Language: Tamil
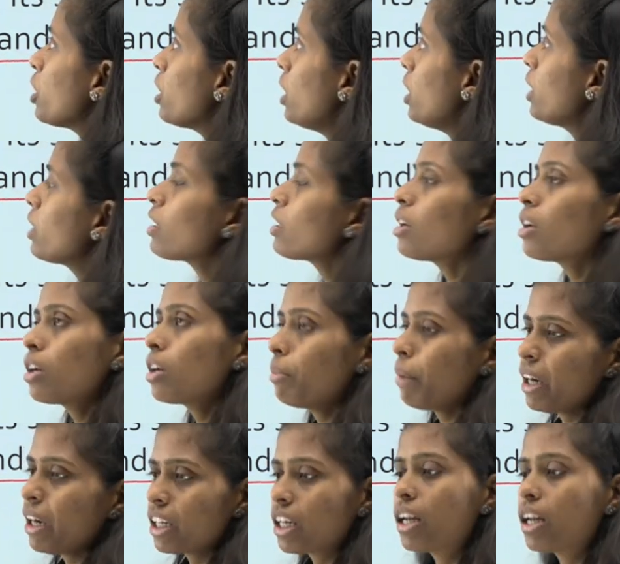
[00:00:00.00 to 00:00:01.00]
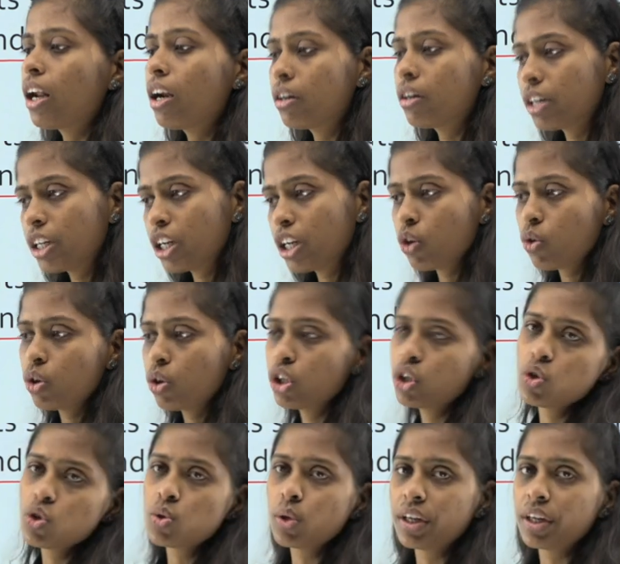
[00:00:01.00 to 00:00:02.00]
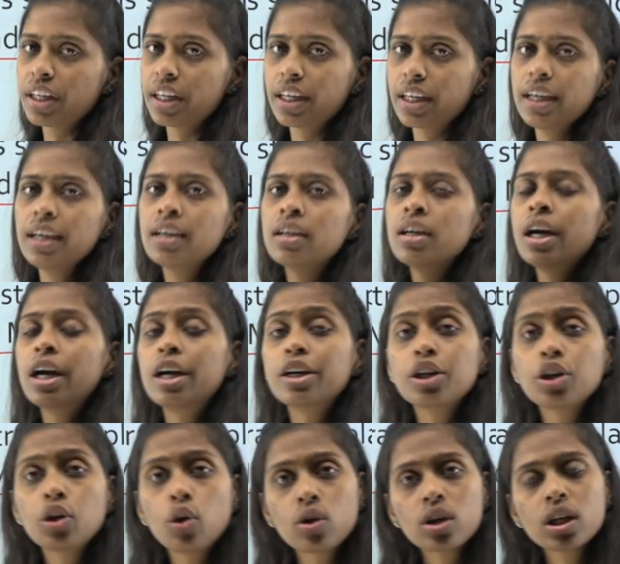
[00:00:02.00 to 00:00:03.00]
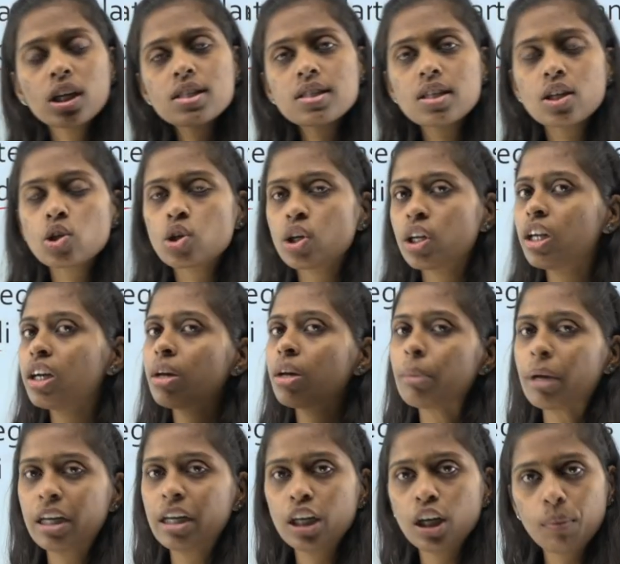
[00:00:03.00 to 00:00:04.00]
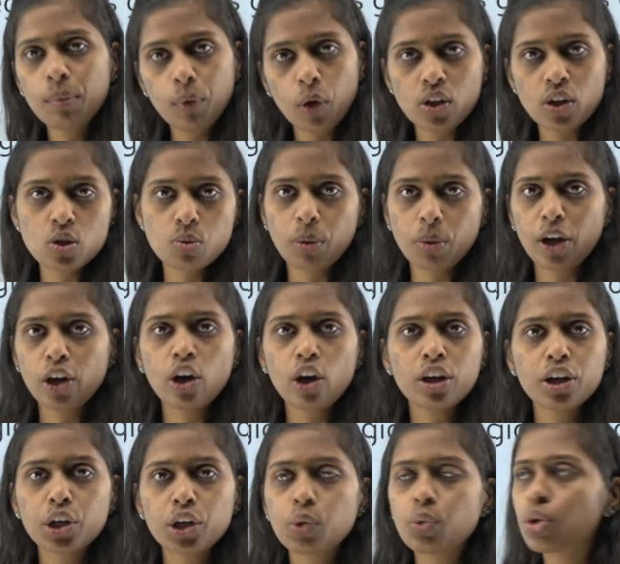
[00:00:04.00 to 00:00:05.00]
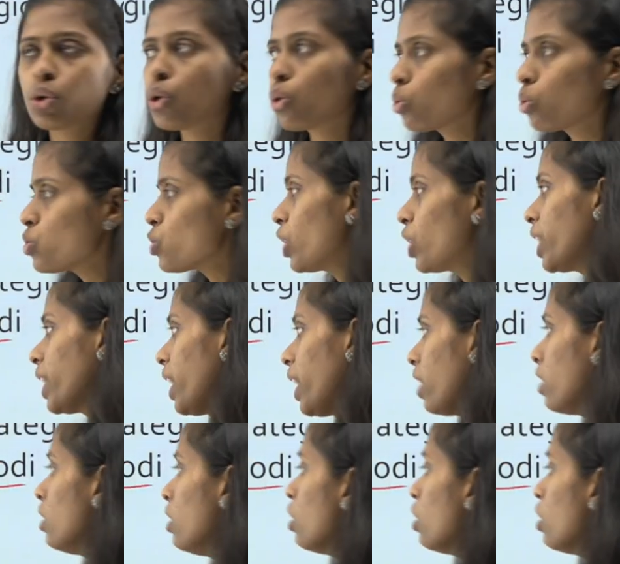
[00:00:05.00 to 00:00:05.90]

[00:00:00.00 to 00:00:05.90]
இதில் இருக்கிற கிராமட்டிக்கல் ஆல்ரெடி நான் உங்களுக்கு சொல்லியிருக்கேன் எடிட்டோரியல் செஷனில் நம்ம என்னென்ன பாயிண்ட்ஸ் ப்ரையாரிட்டி கொடுக்கணும்னு சொல்லியிருக்கேன்